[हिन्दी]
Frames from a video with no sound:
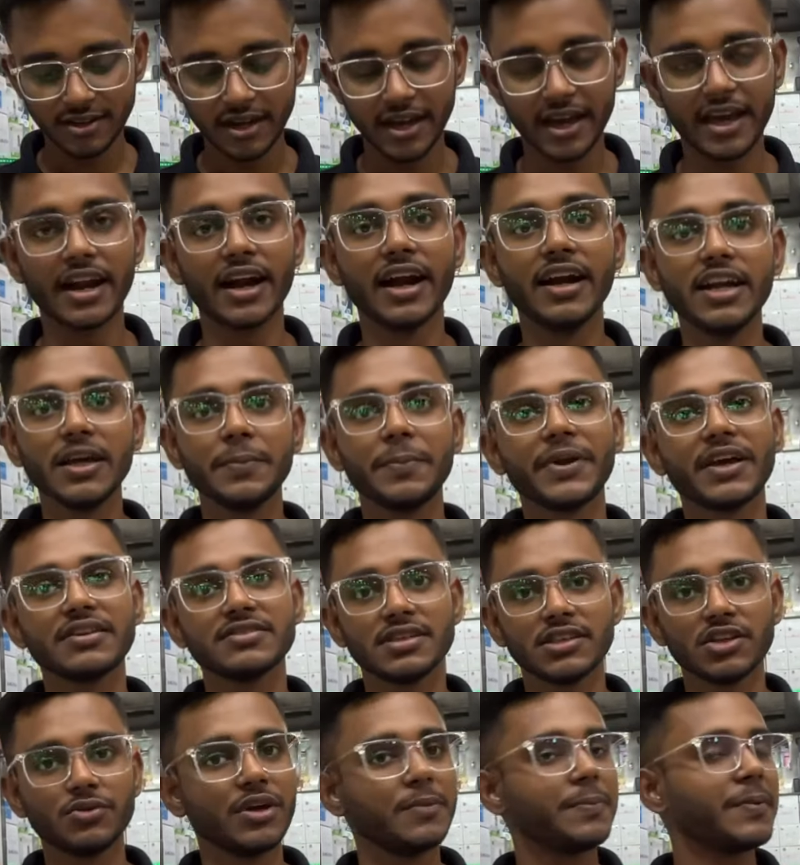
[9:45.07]
गारंटी प्राइस
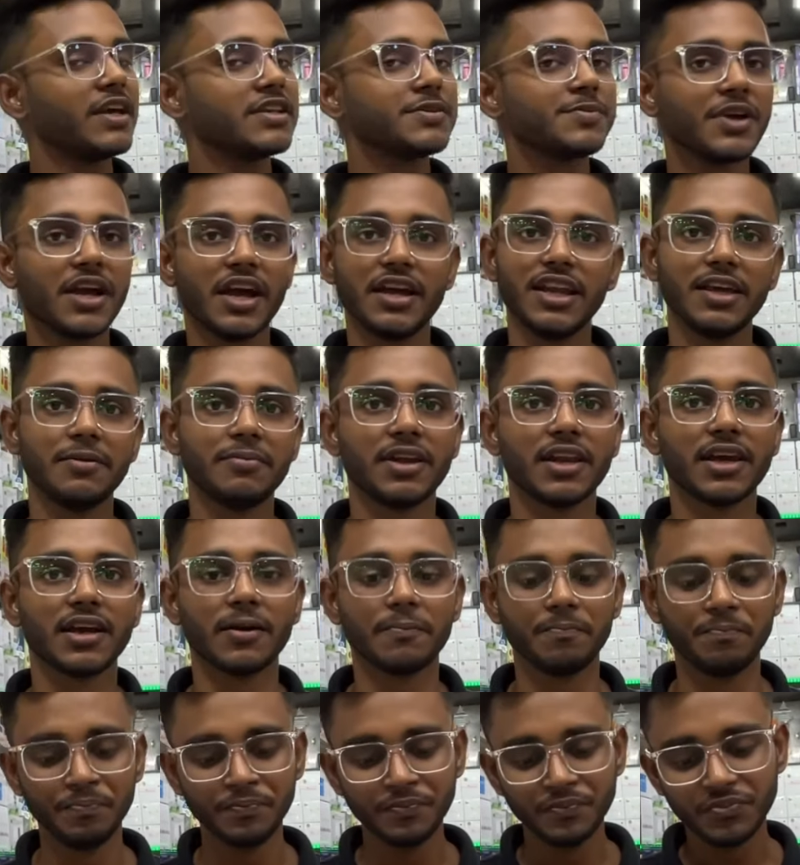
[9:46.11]
देता हूँ प्राइस में कहीं नहीं मिलेगा
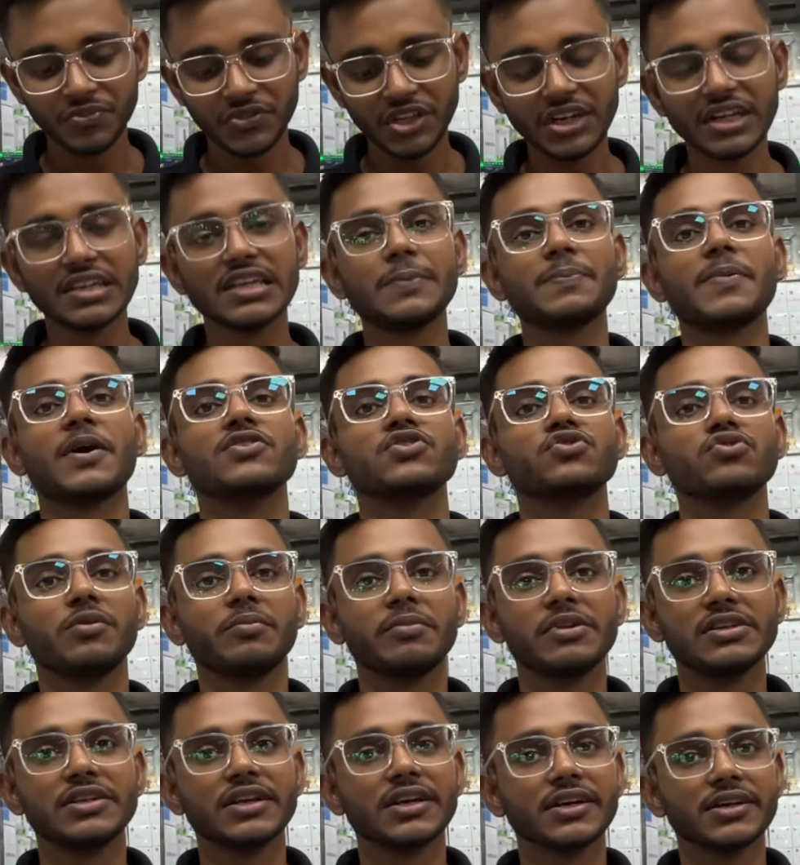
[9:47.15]
तीन हजार पाँच सौ
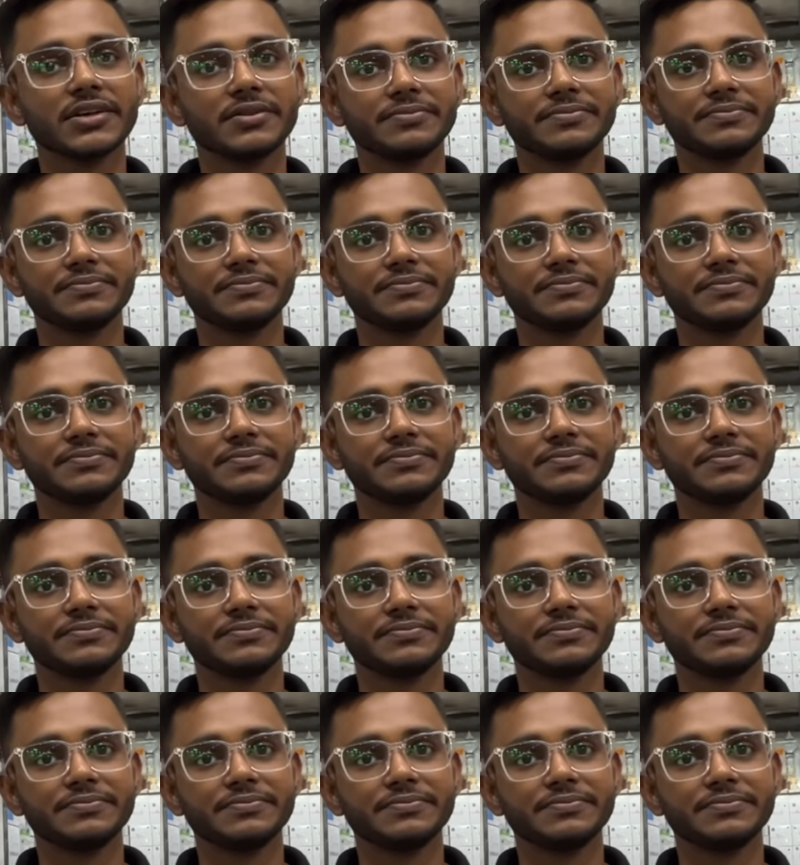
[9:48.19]
में मिल जाएगा